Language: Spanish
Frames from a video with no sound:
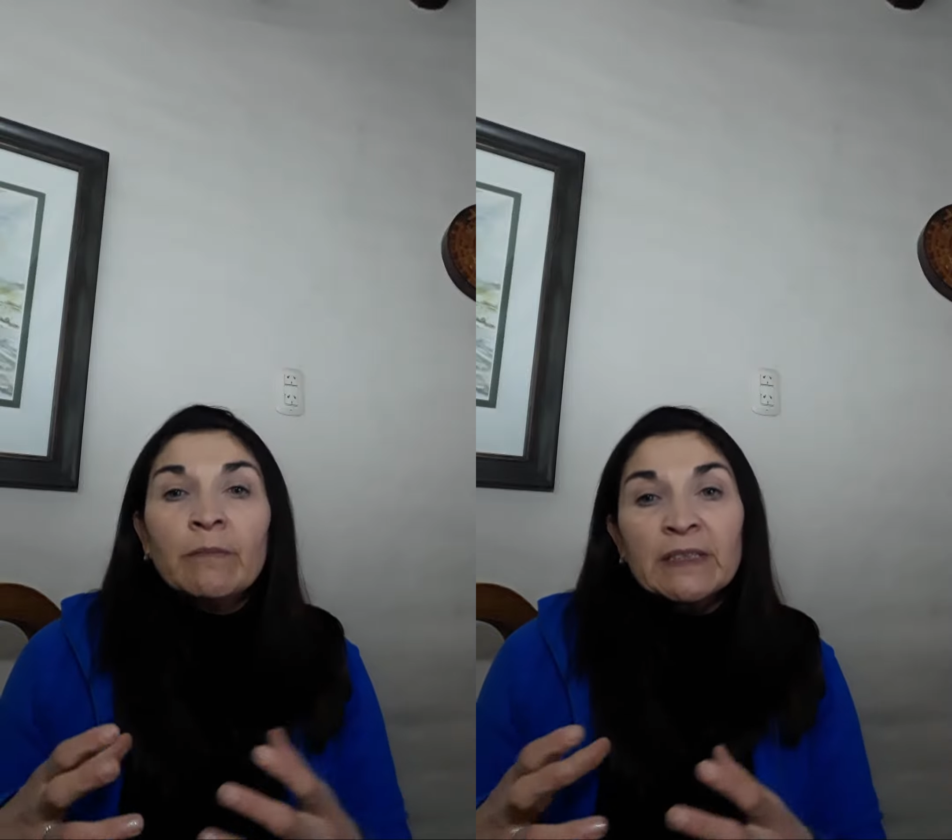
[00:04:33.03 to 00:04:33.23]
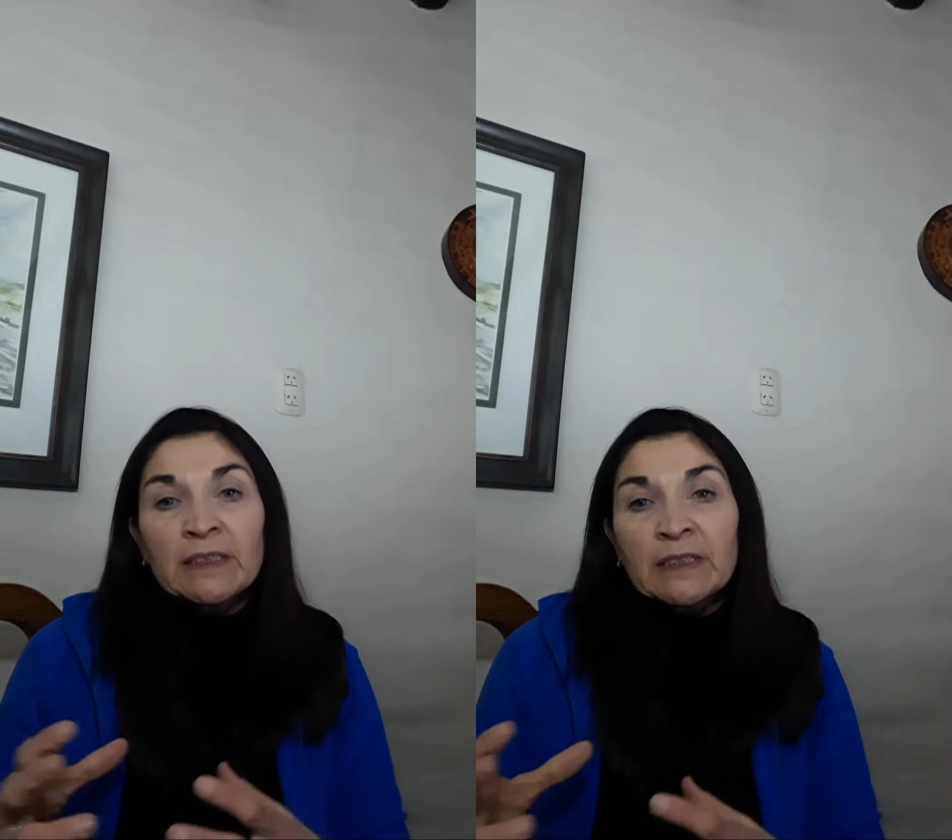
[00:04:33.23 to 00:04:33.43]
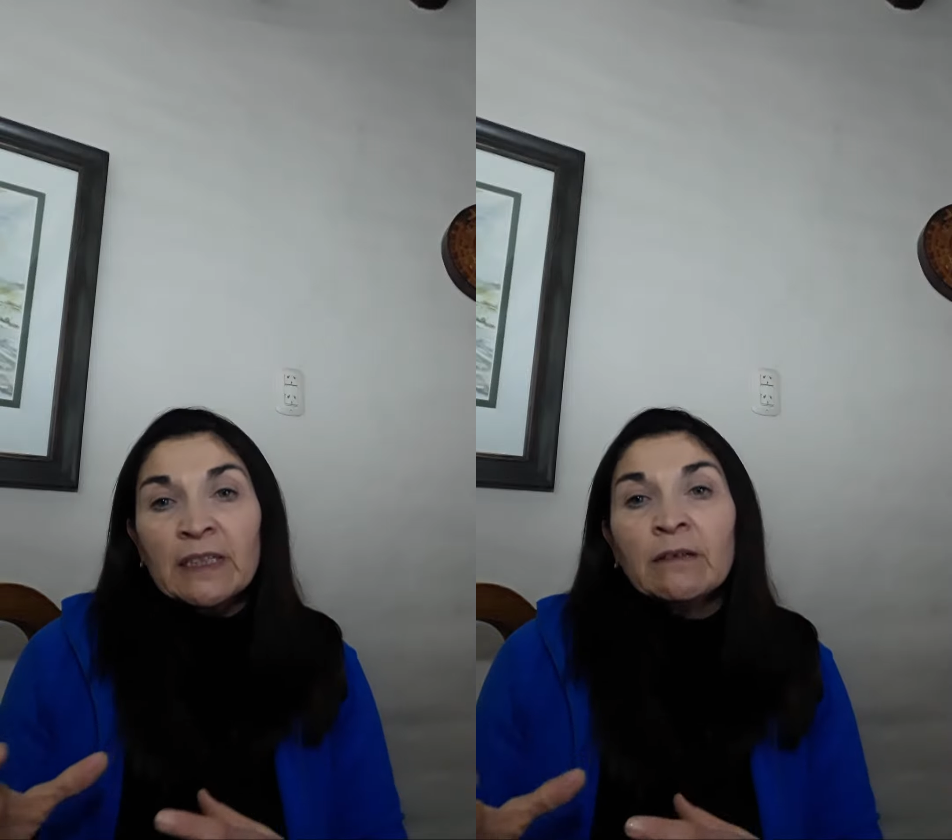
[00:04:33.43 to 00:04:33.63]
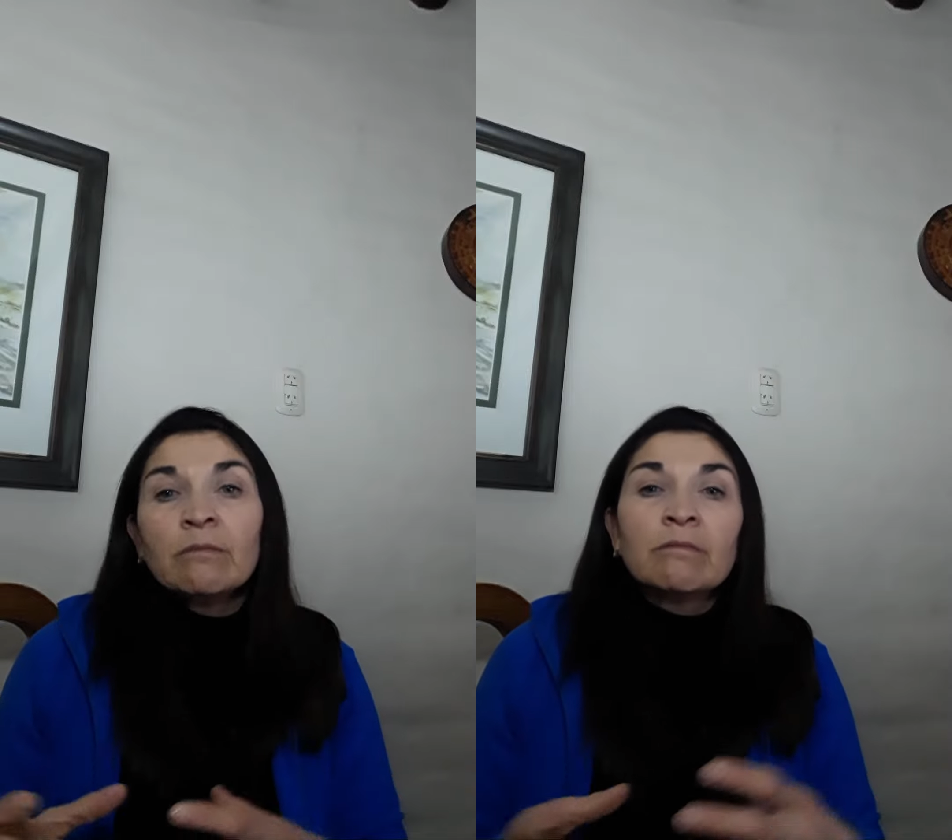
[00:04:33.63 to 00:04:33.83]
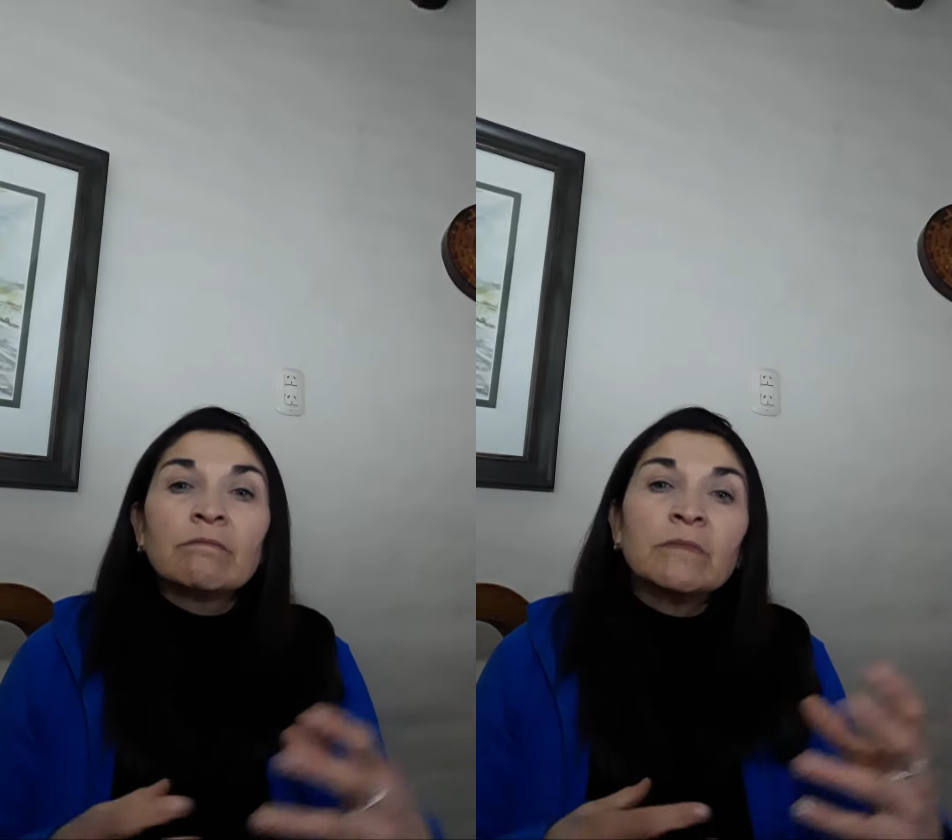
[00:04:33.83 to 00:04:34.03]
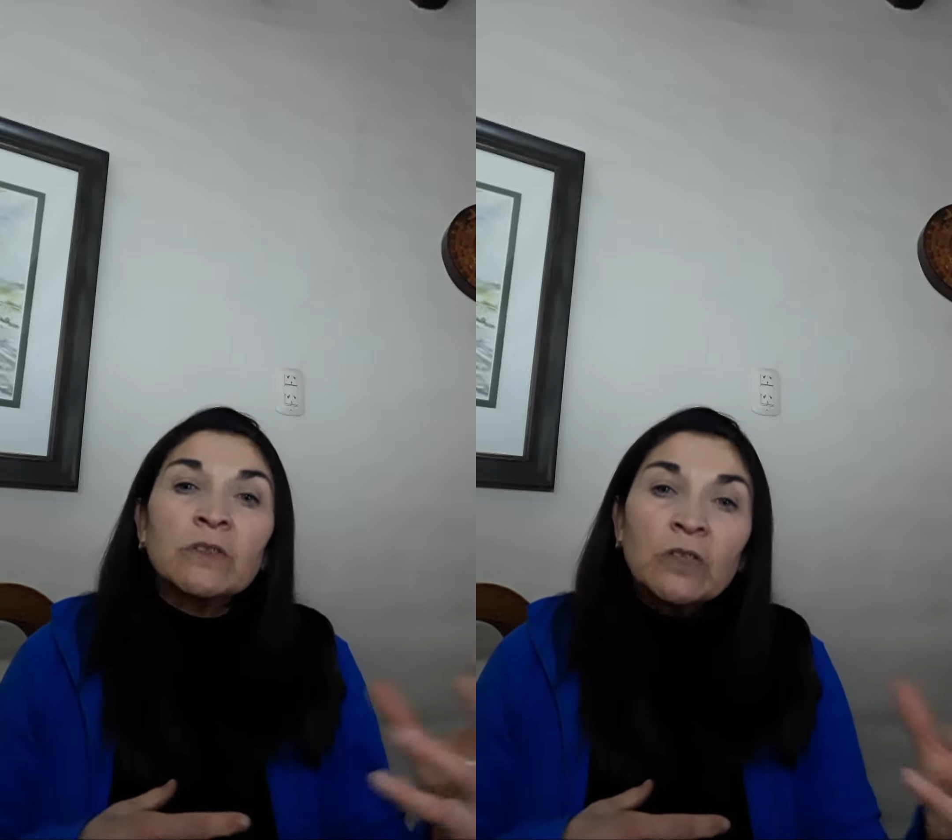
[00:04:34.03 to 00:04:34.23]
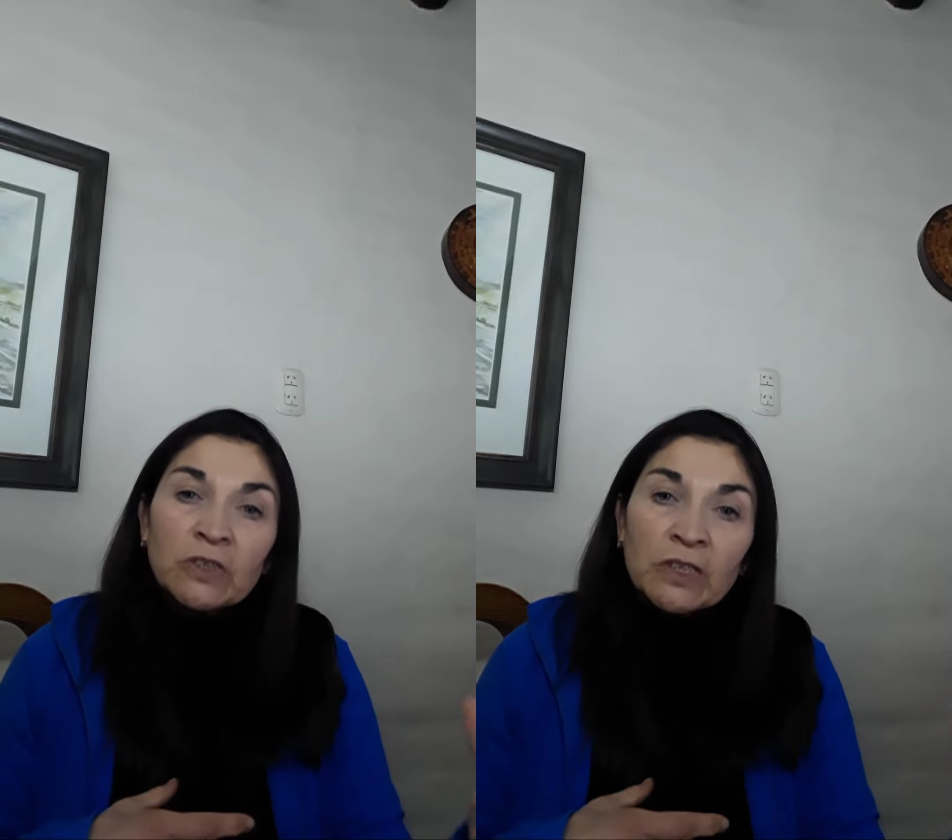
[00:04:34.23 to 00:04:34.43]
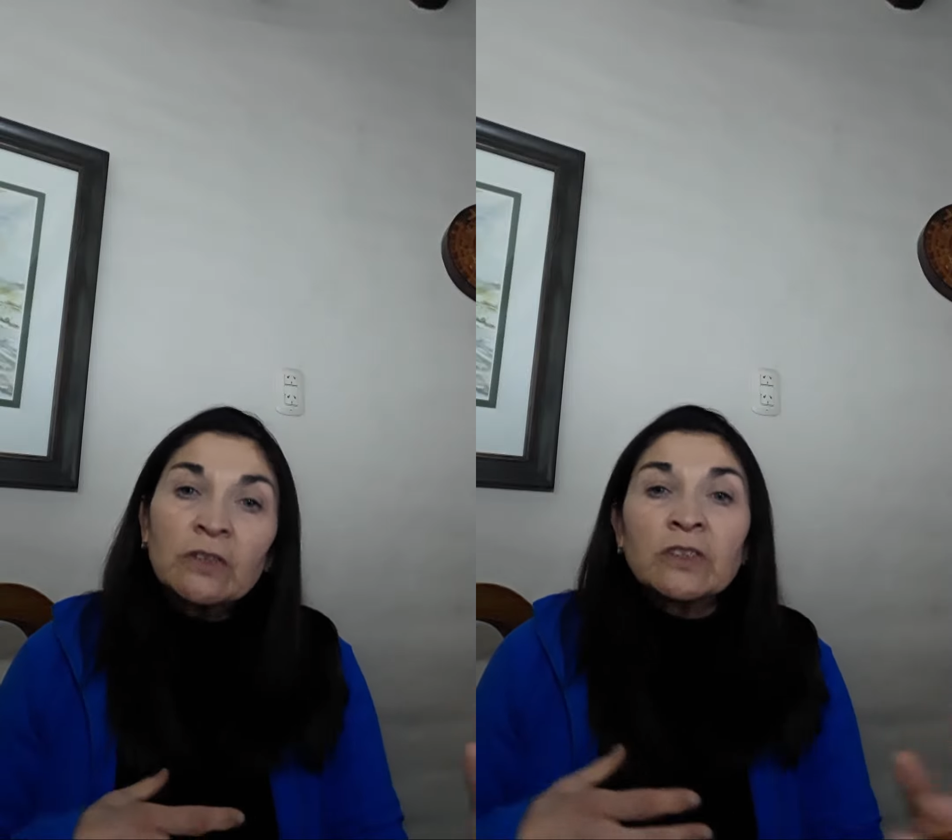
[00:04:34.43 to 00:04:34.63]
va a asistir
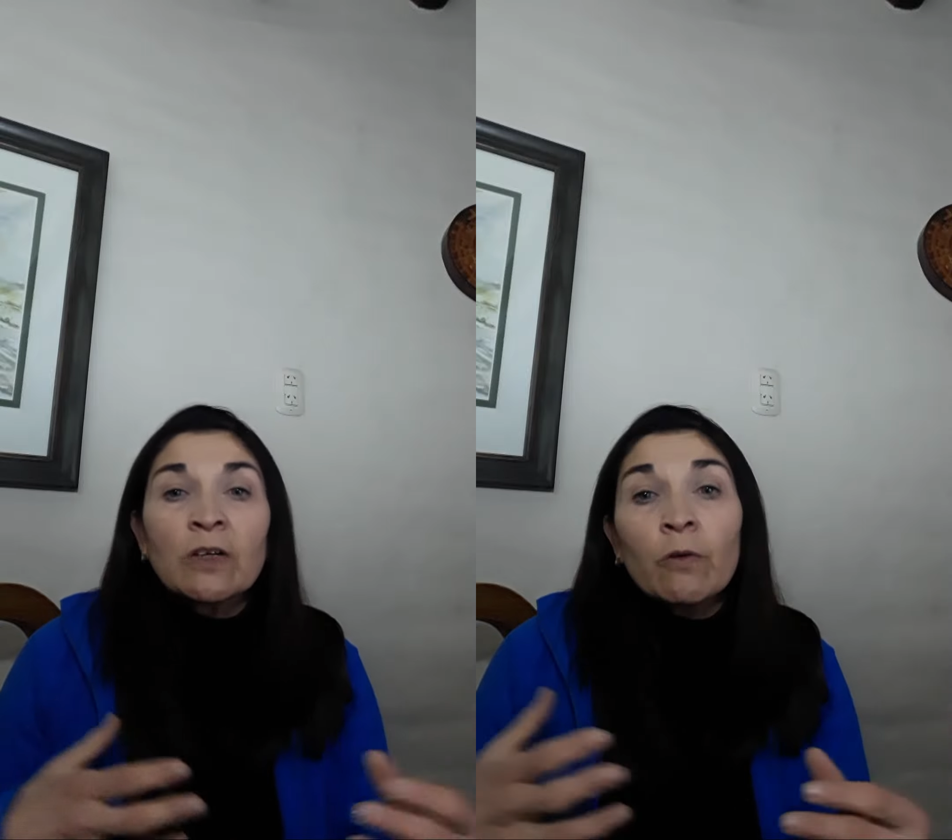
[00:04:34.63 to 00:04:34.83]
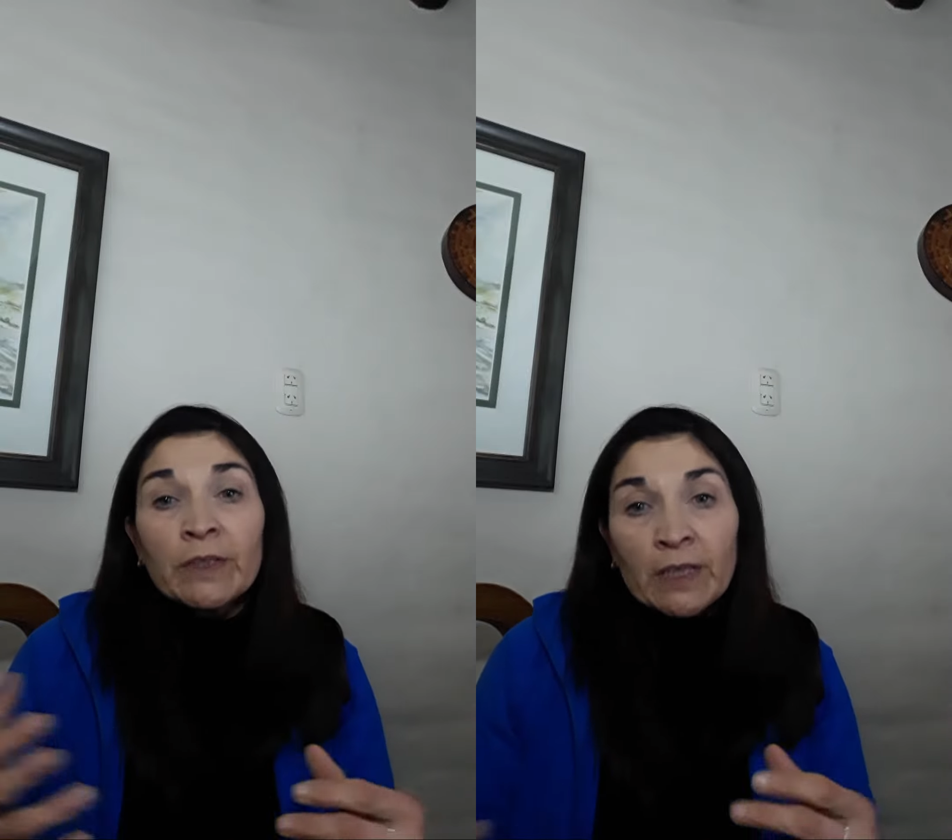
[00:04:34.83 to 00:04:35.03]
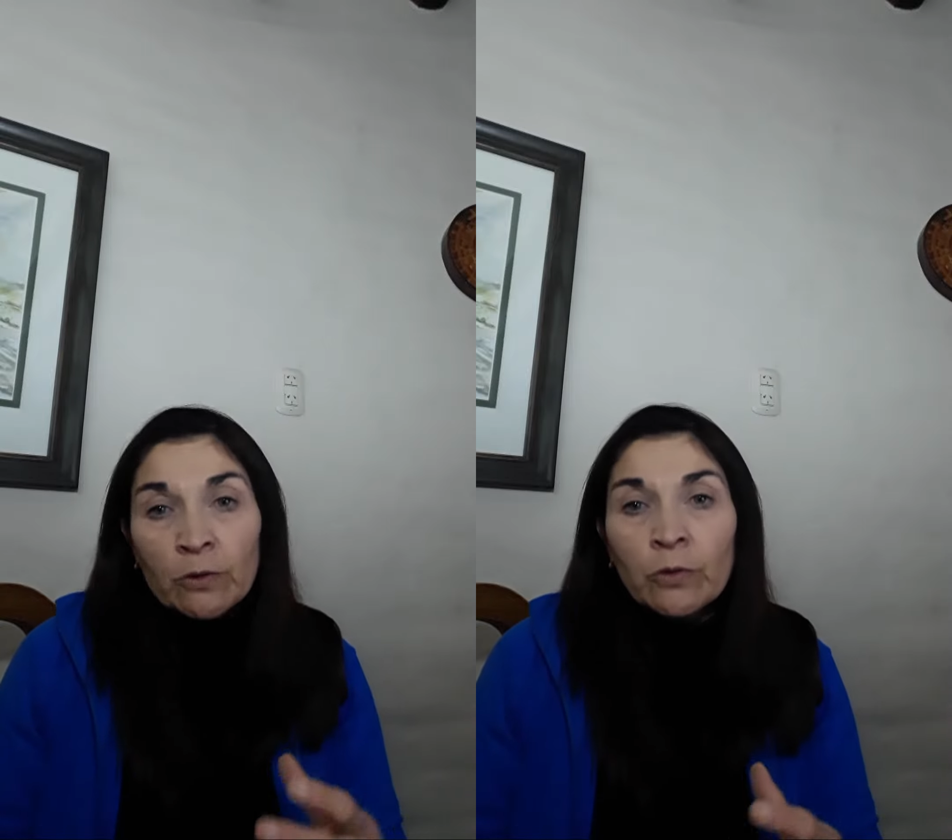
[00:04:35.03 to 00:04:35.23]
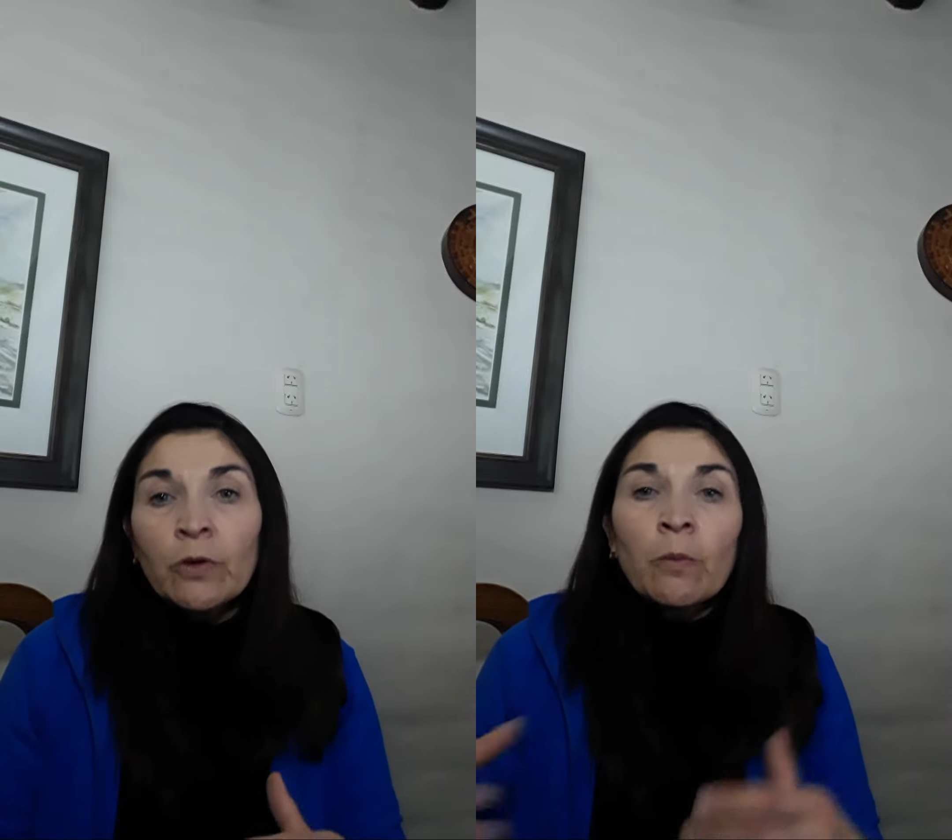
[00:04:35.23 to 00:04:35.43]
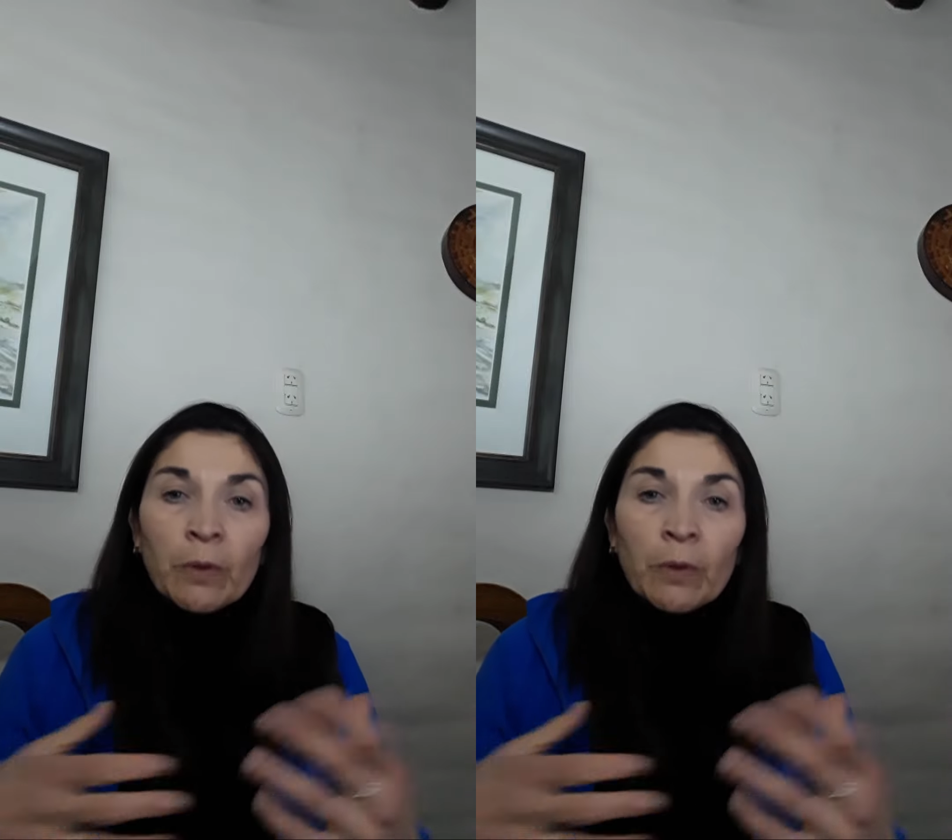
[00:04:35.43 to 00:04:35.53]
251,